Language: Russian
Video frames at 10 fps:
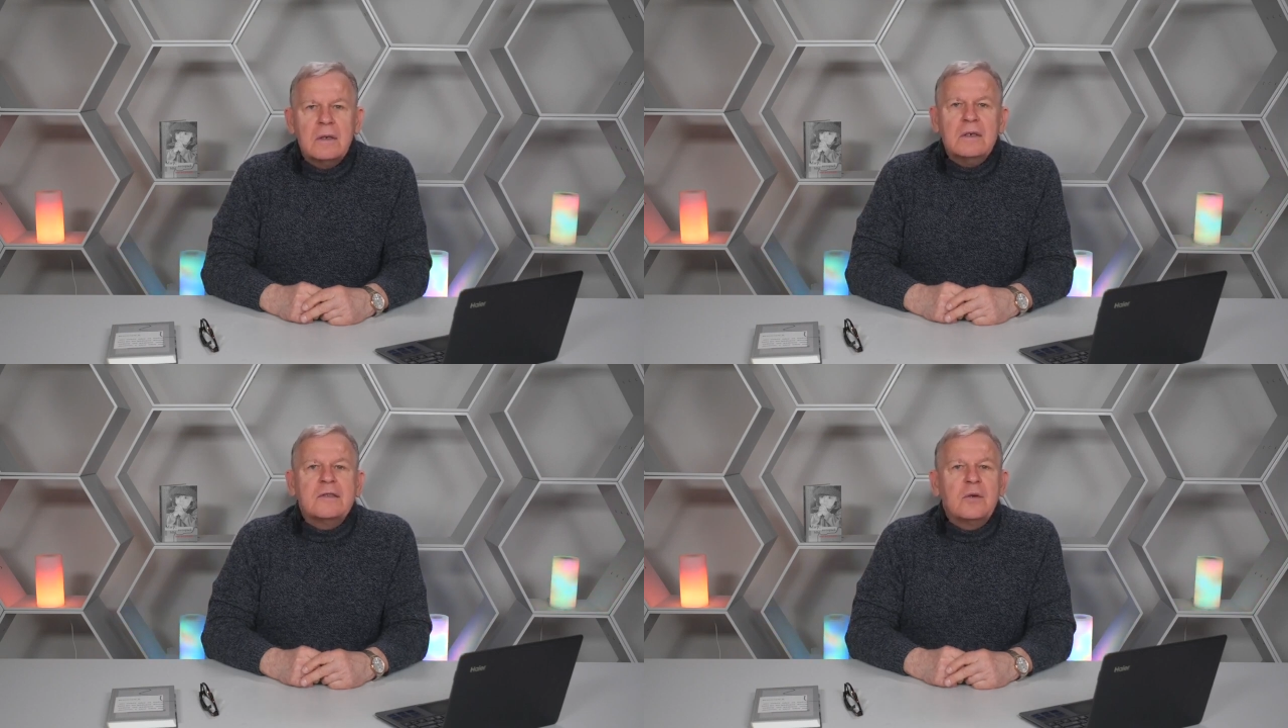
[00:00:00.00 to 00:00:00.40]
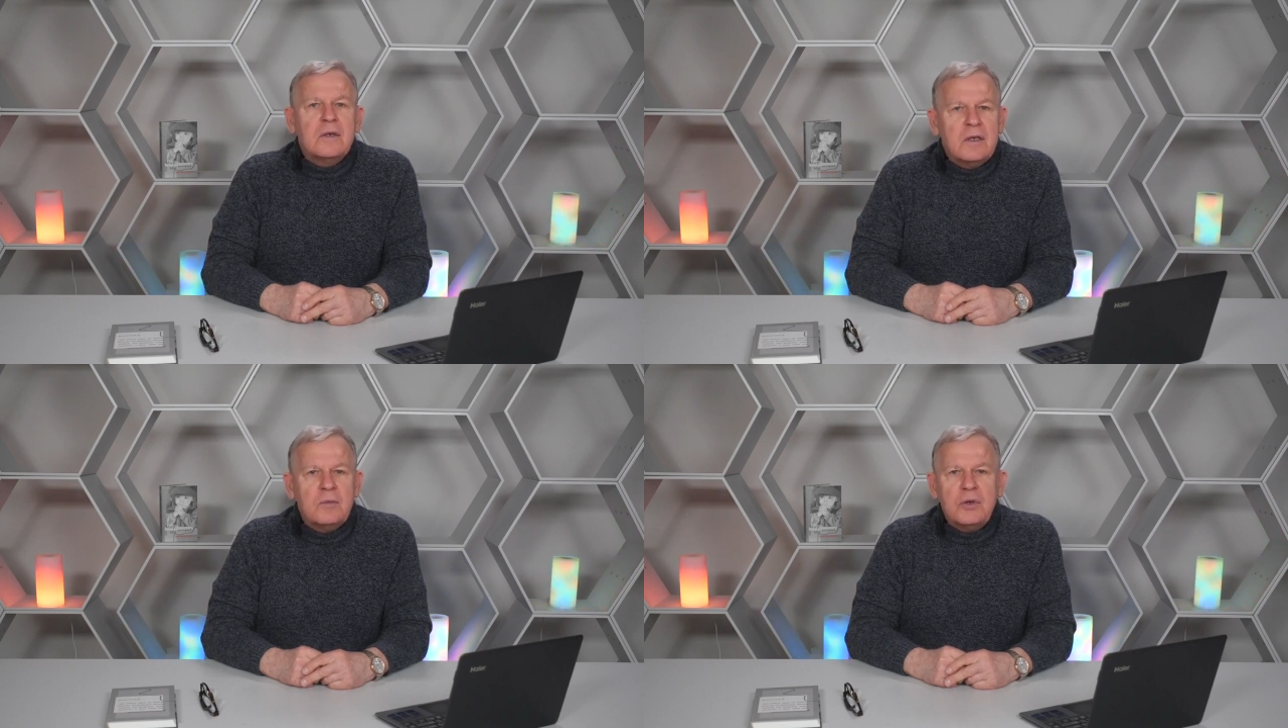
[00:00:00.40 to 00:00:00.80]

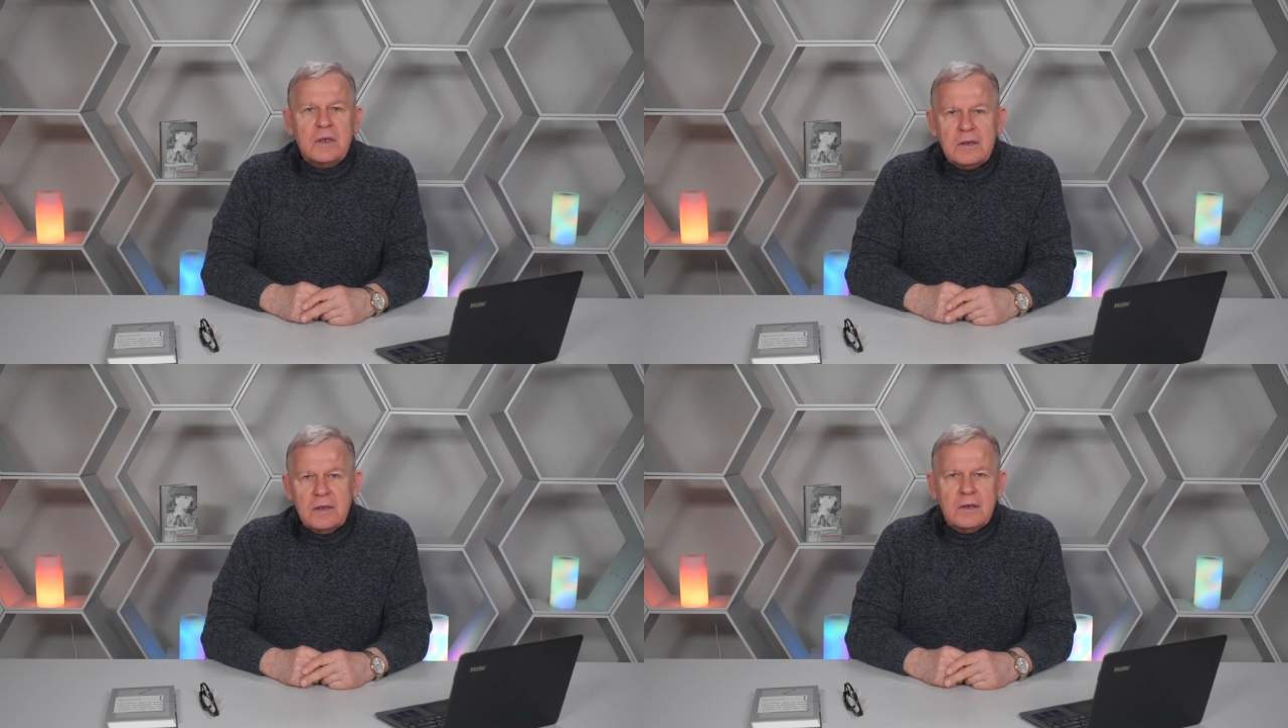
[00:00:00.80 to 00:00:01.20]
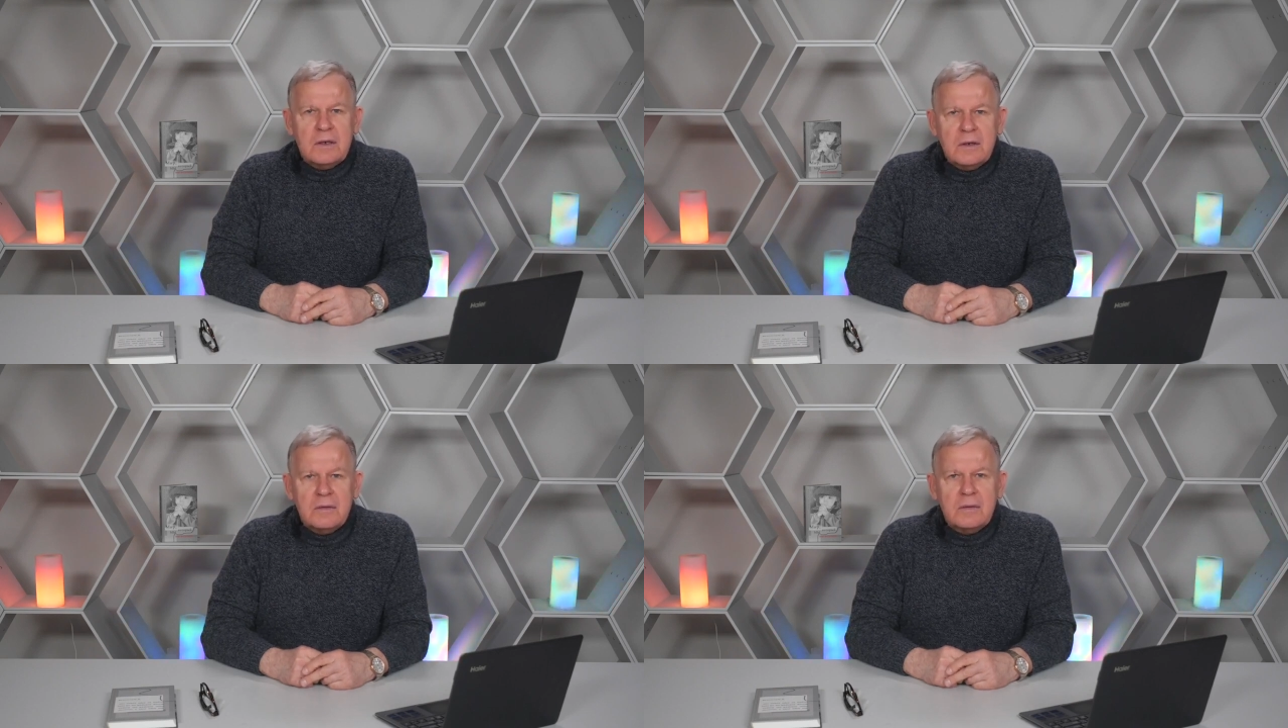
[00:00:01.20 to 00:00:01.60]
Истоки
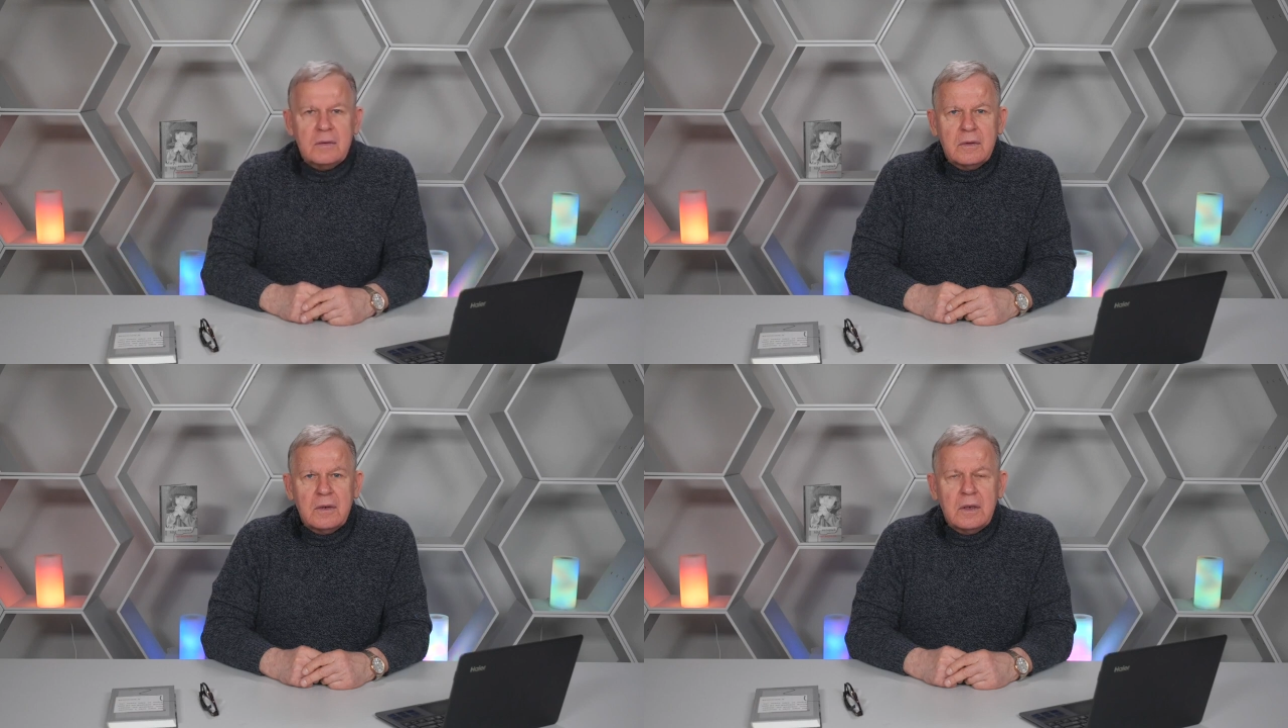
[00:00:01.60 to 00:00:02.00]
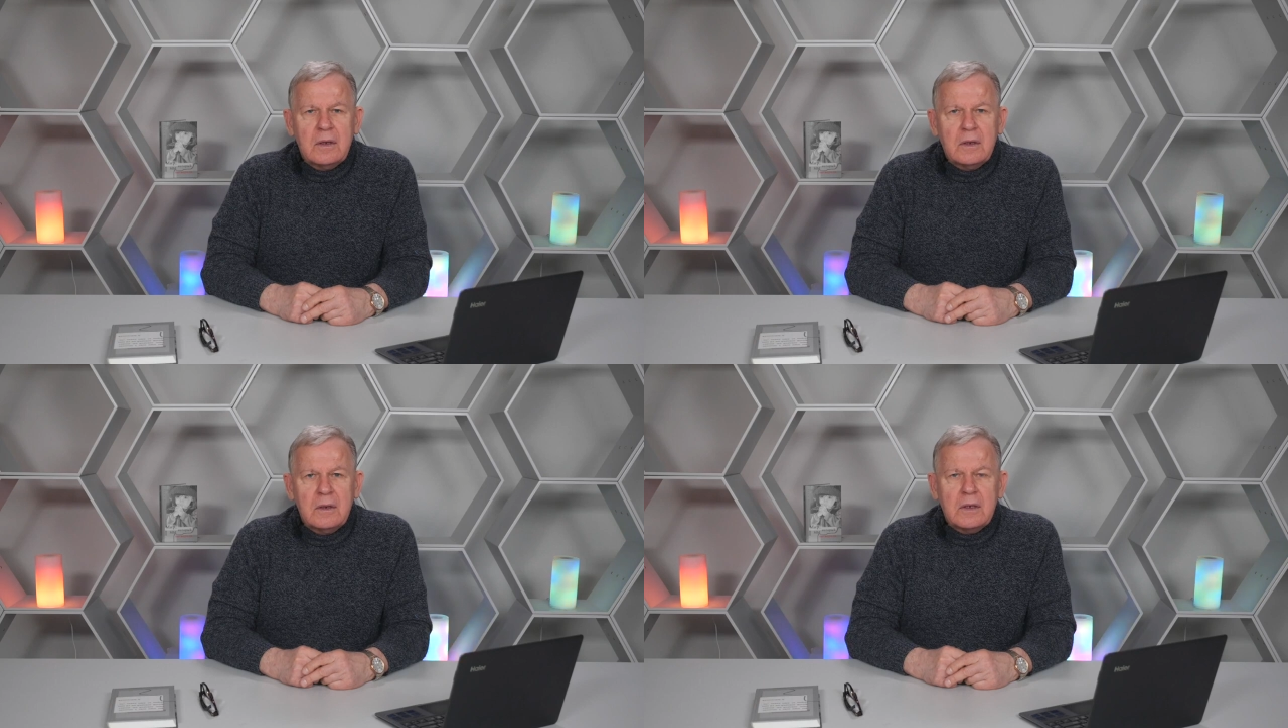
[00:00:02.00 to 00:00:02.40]
иммунитета.
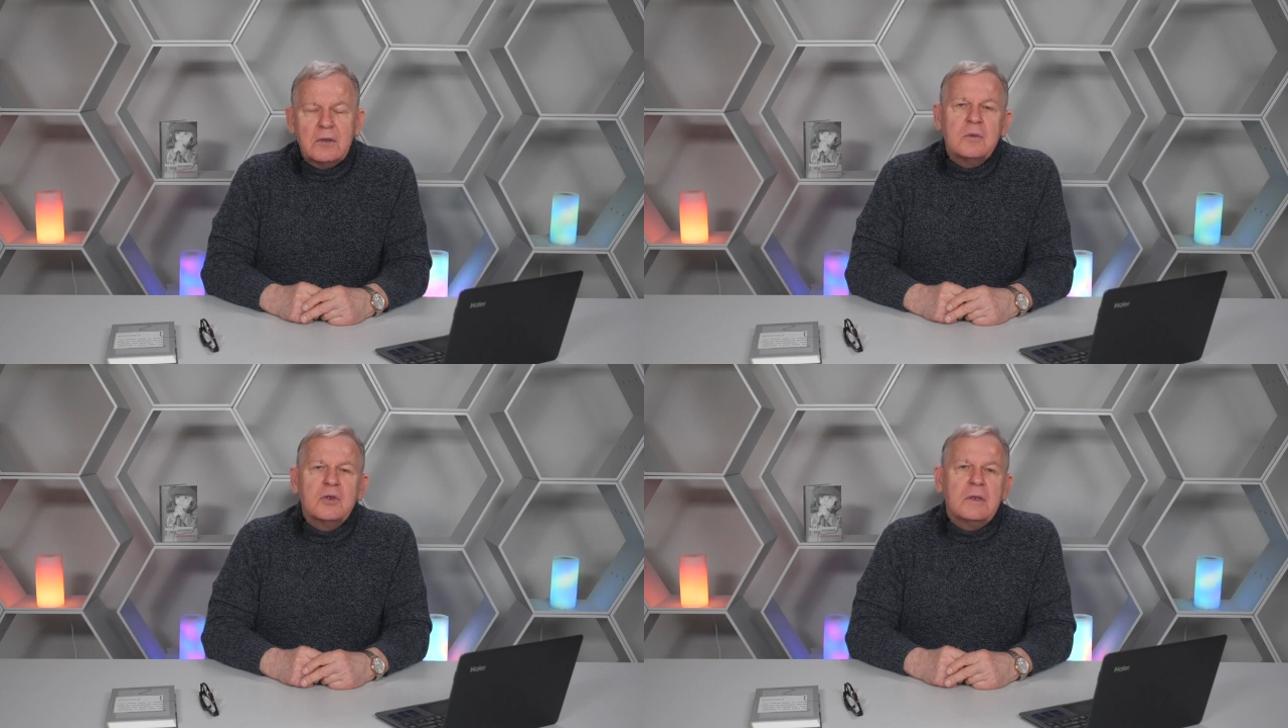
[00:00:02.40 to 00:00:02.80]
О том,